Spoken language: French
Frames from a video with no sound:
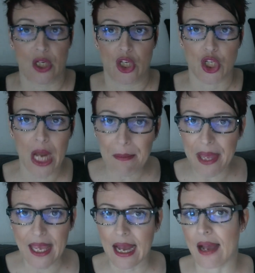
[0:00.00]

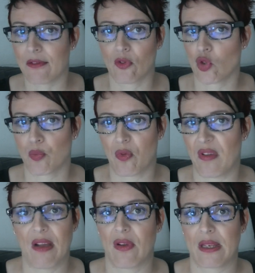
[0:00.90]
Jamais avant je
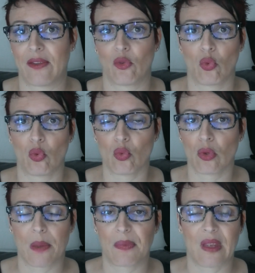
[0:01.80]
pouvais avoir des ongles longs
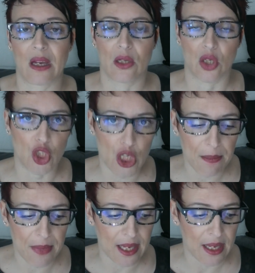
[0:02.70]
comme ça.
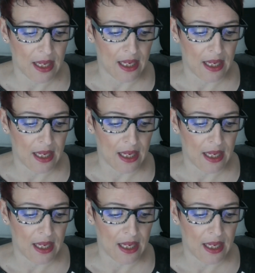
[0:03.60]
Jamais.